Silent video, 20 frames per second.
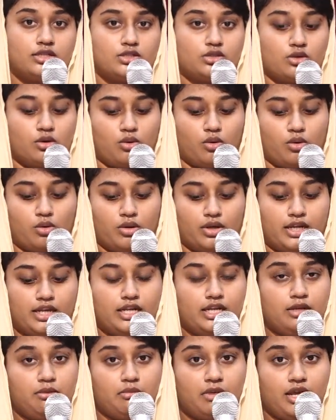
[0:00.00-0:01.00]
ஸோ
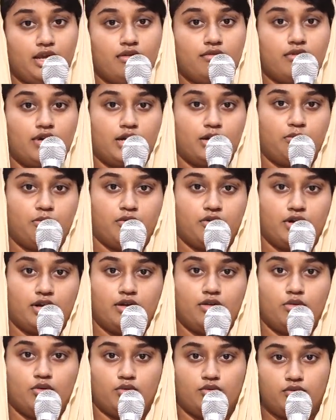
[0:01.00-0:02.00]
இனிமே வரப்போகிற
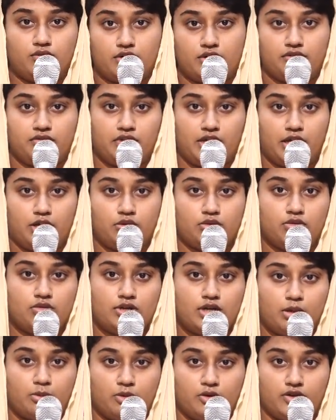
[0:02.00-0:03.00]
ஒவ்வொரு வீக்கும்
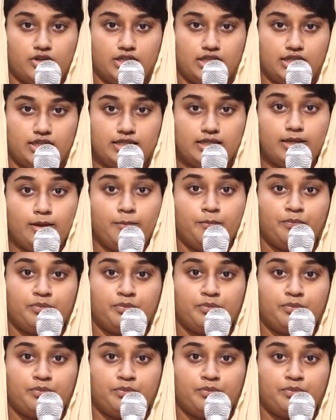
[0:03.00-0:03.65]
நம்ம வந்து